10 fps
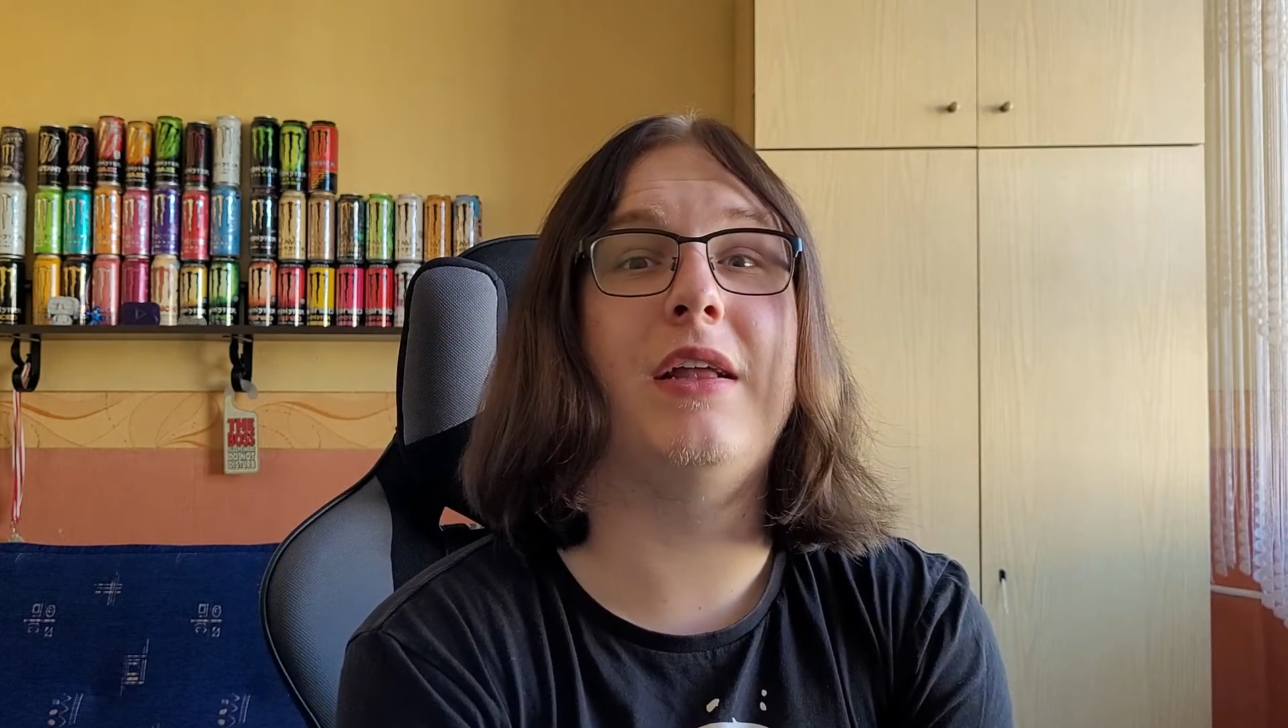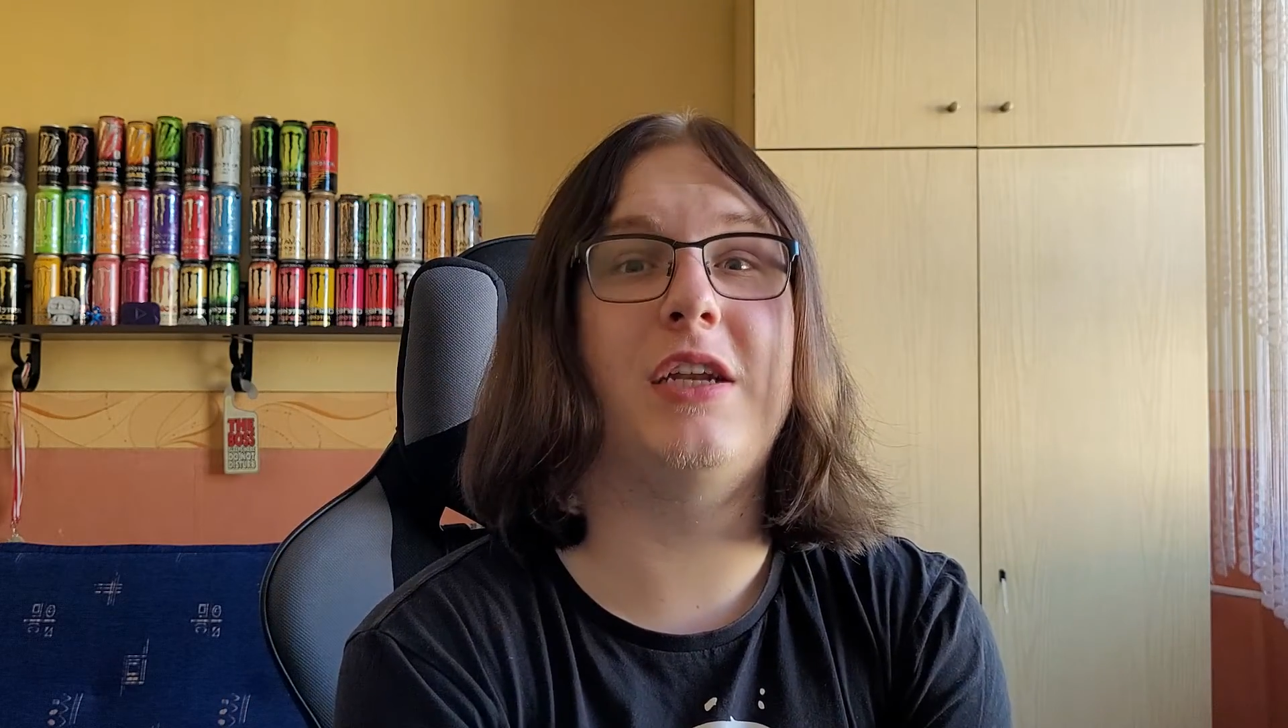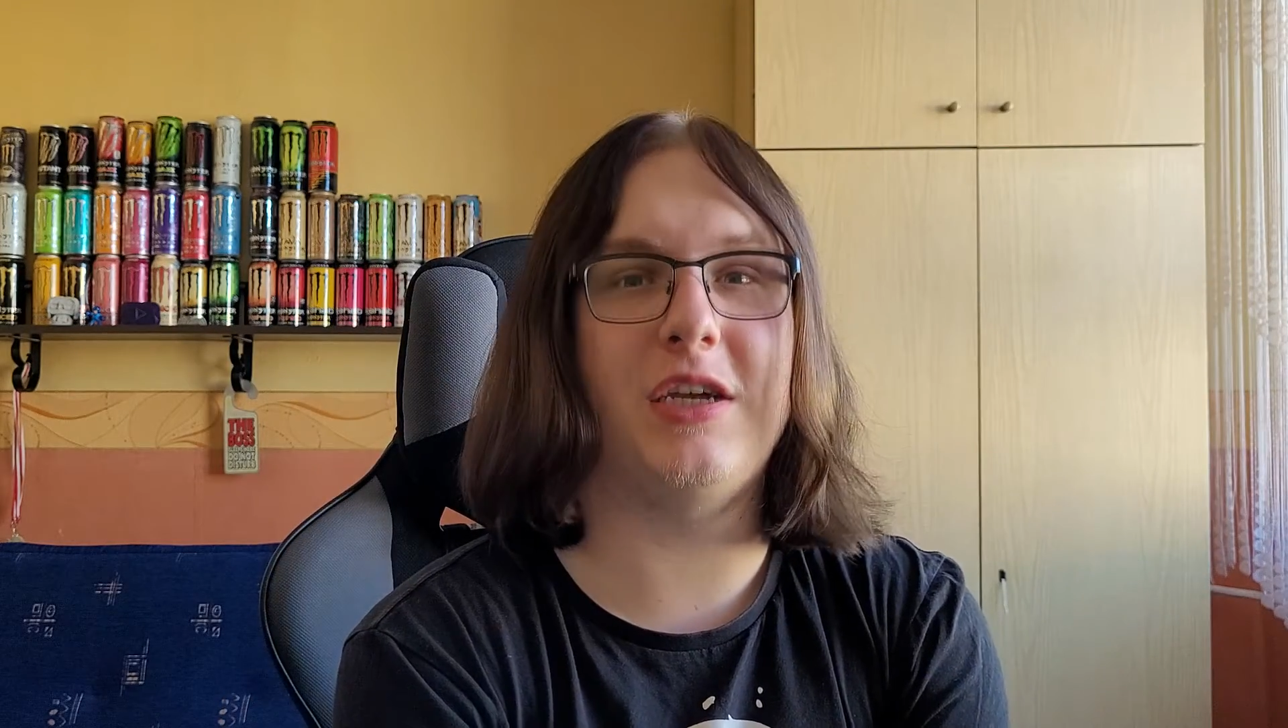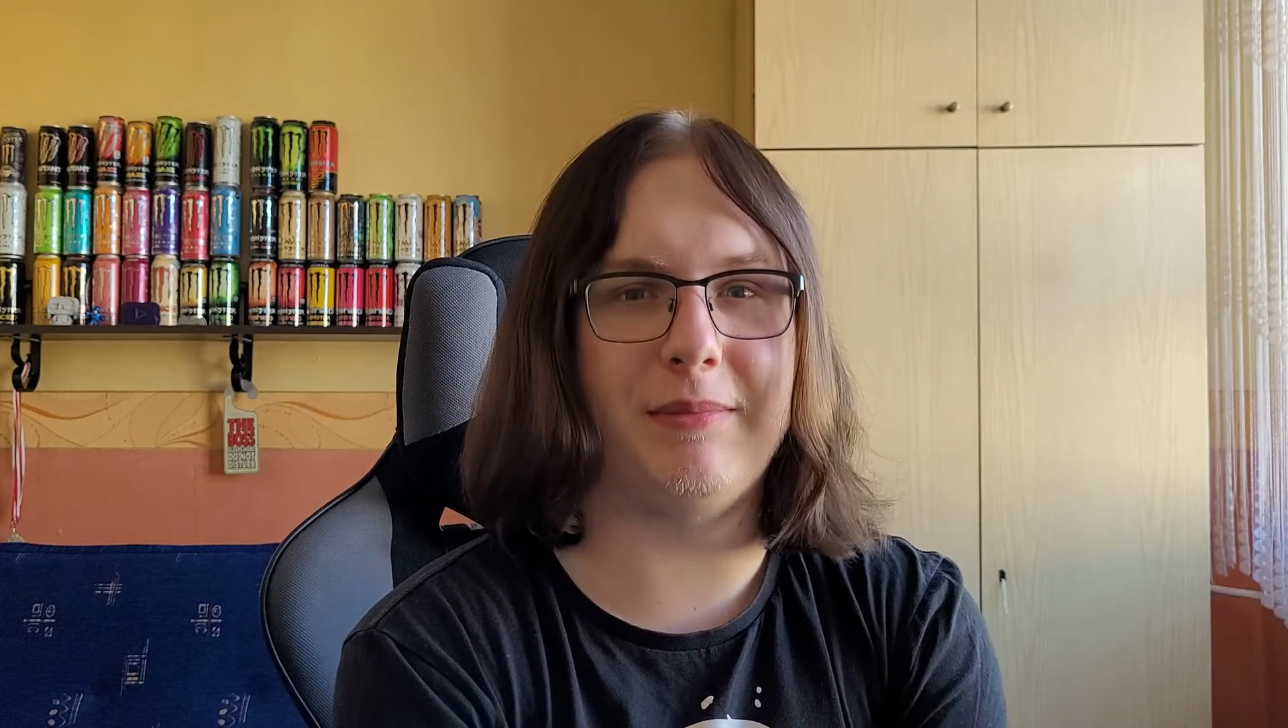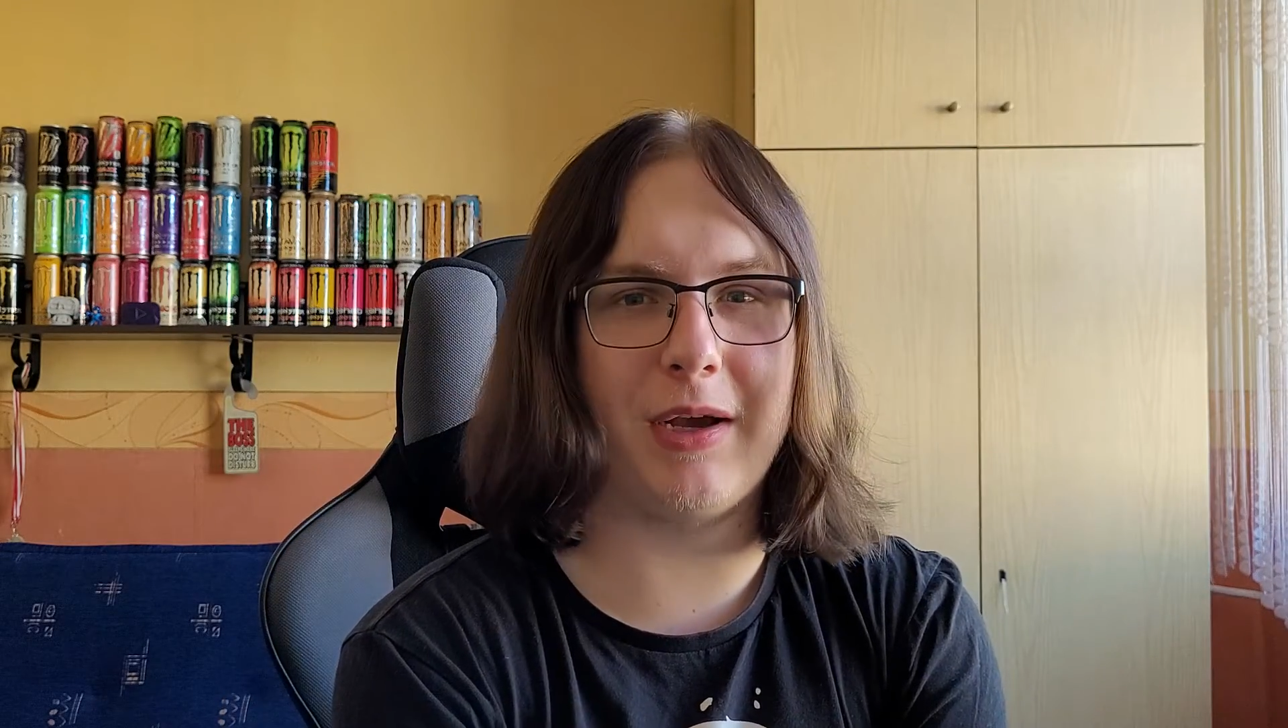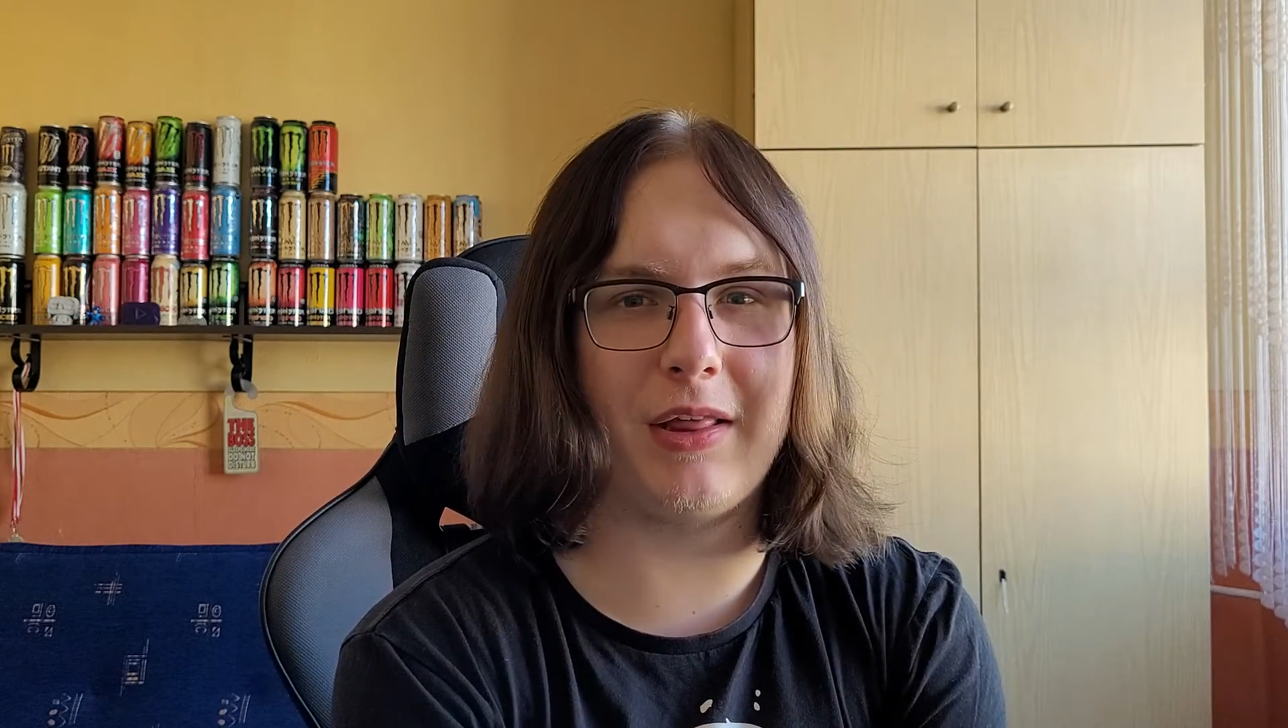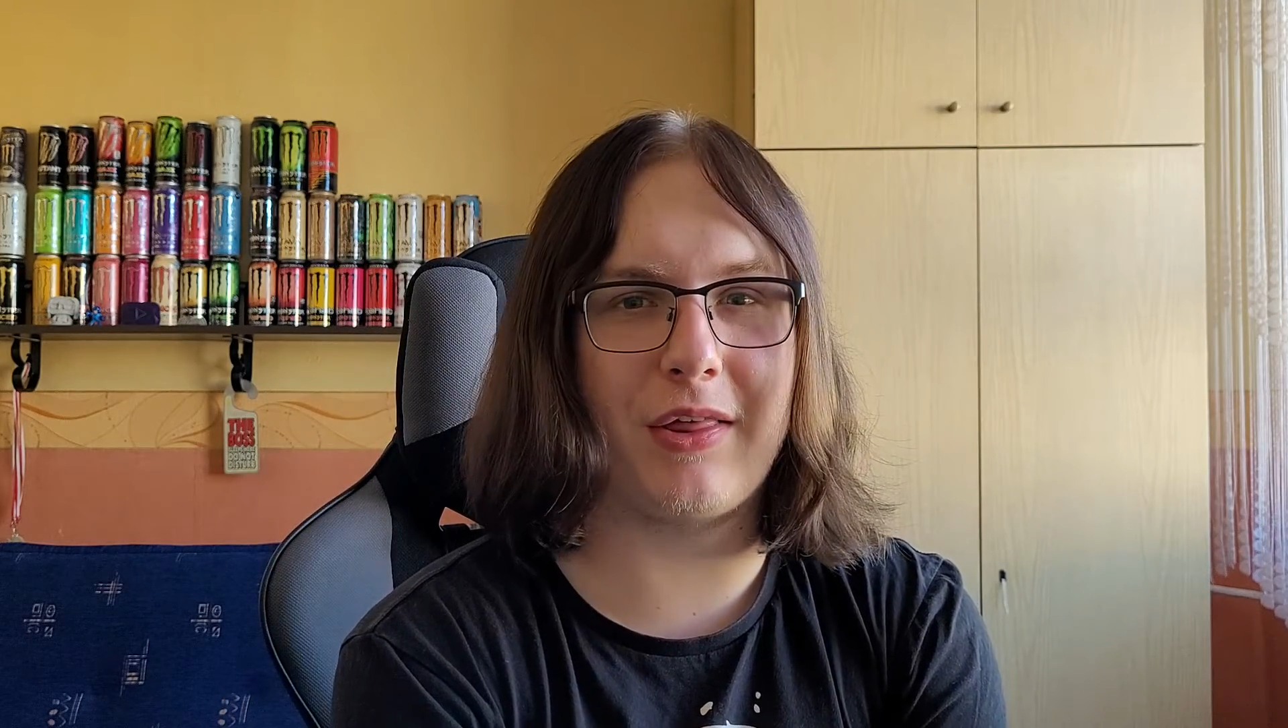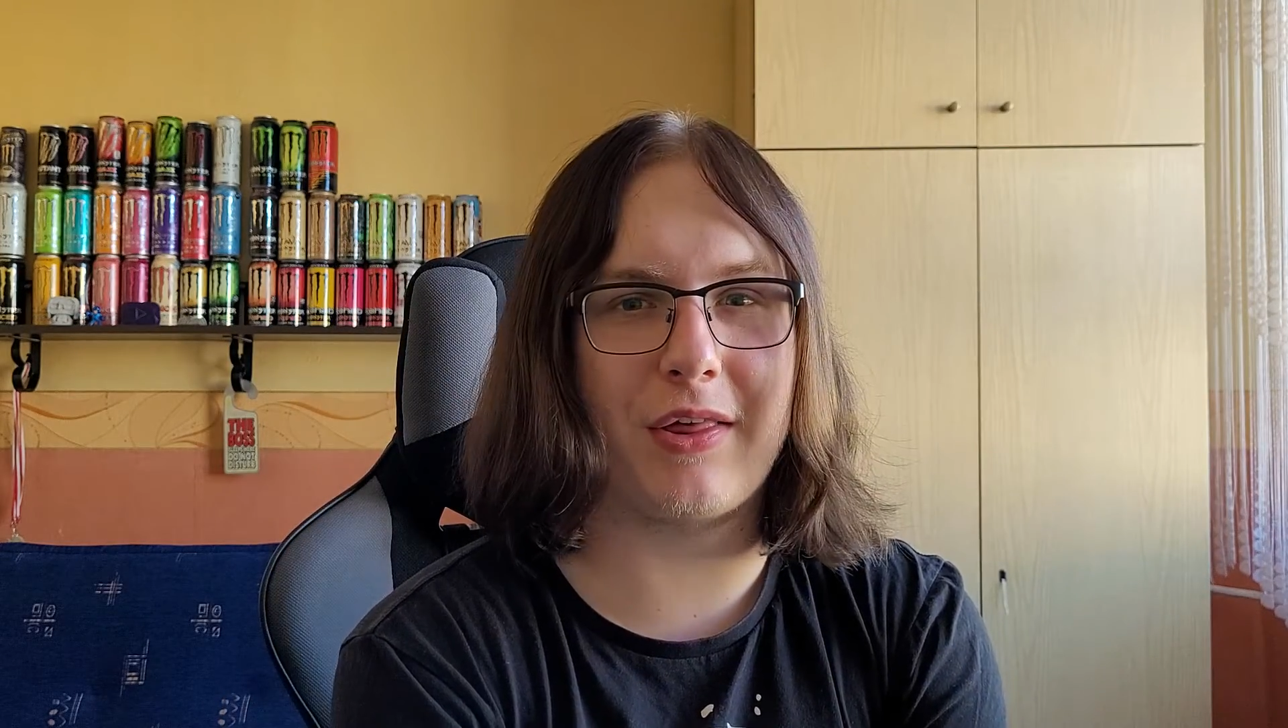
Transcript: Trzymajcie